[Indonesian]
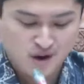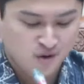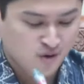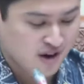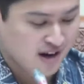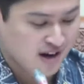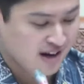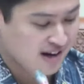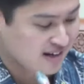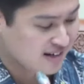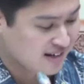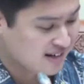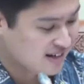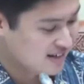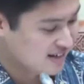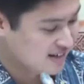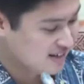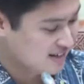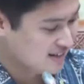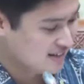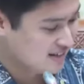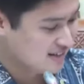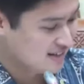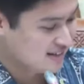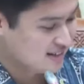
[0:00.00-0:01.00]
Bahwa
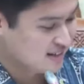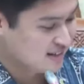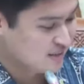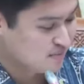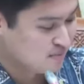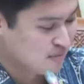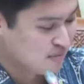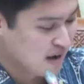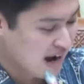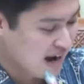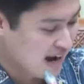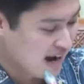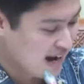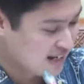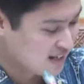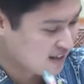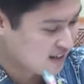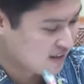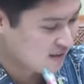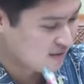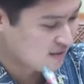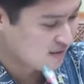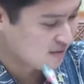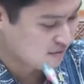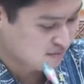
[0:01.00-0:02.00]

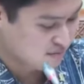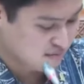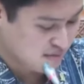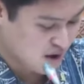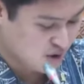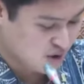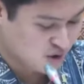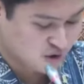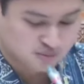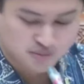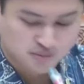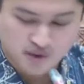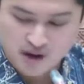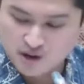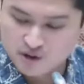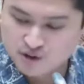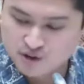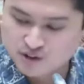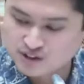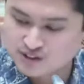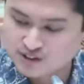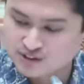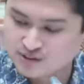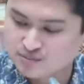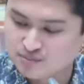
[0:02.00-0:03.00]
bahan
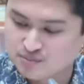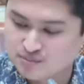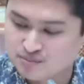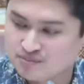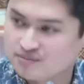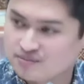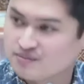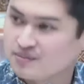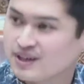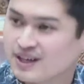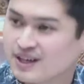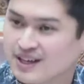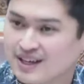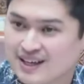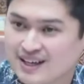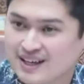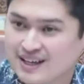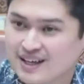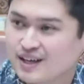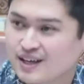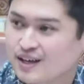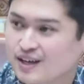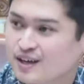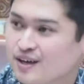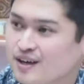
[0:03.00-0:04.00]
bagus-bagus,
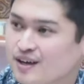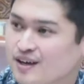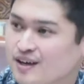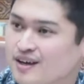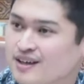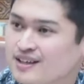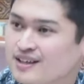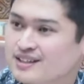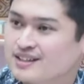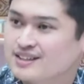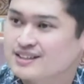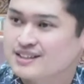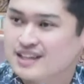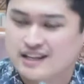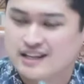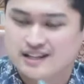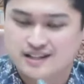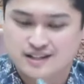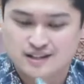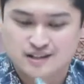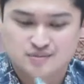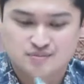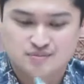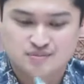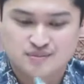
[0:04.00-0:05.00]

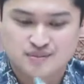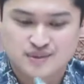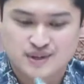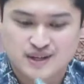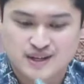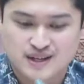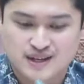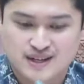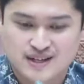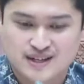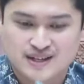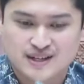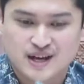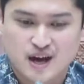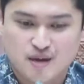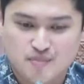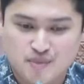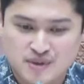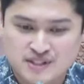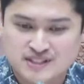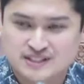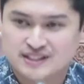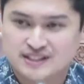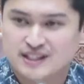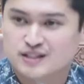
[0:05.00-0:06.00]
tadi eh,
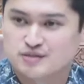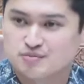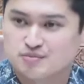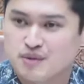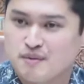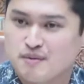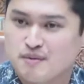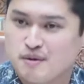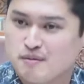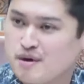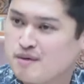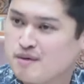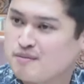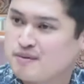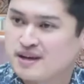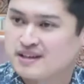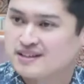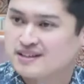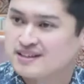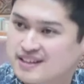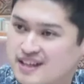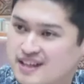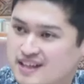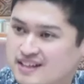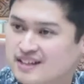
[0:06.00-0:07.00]
kapasitas
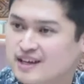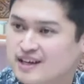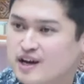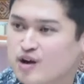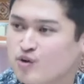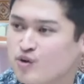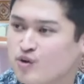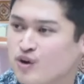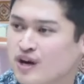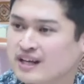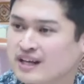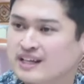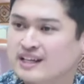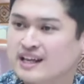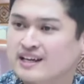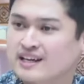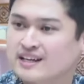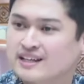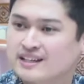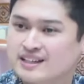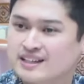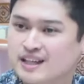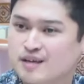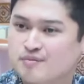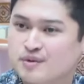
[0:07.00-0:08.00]
bapak-bapak tidak
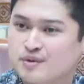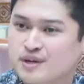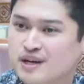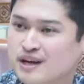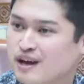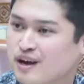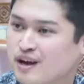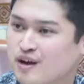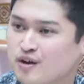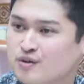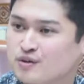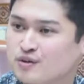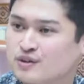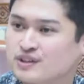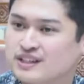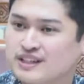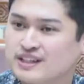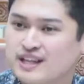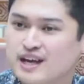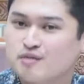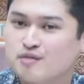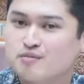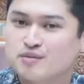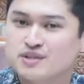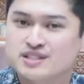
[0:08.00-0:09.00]
dilakukan lagi, tapi kalau
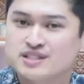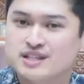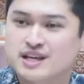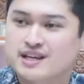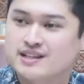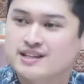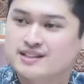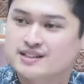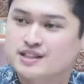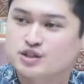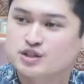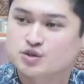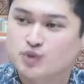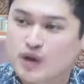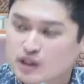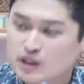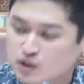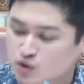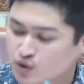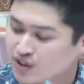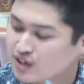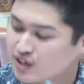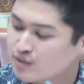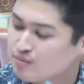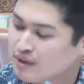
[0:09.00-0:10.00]
tidak menjadi
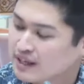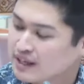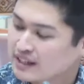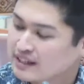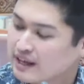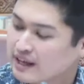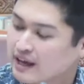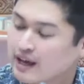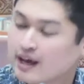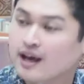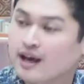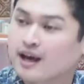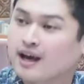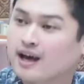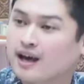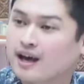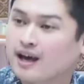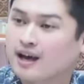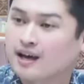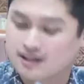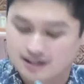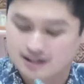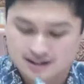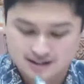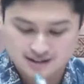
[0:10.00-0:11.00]
sesuatu ke depannya,
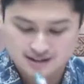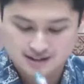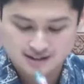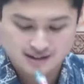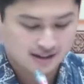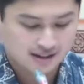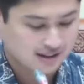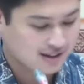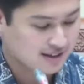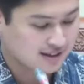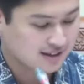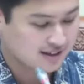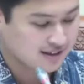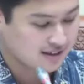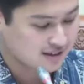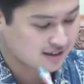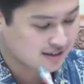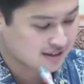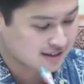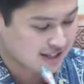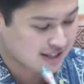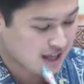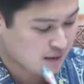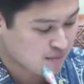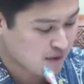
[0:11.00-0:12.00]

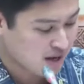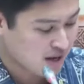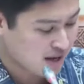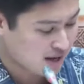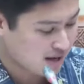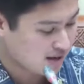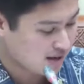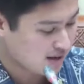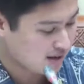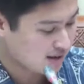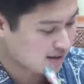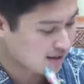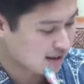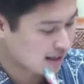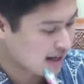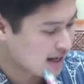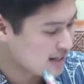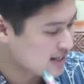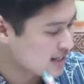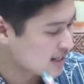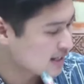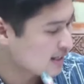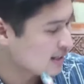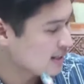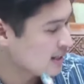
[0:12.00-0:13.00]
nanti sama
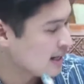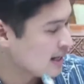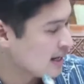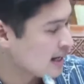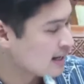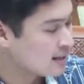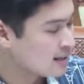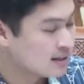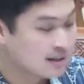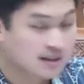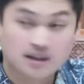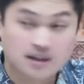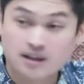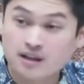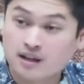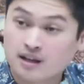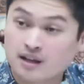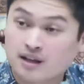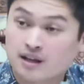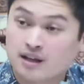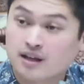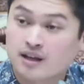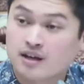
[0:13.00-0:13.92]
derajatnya dengan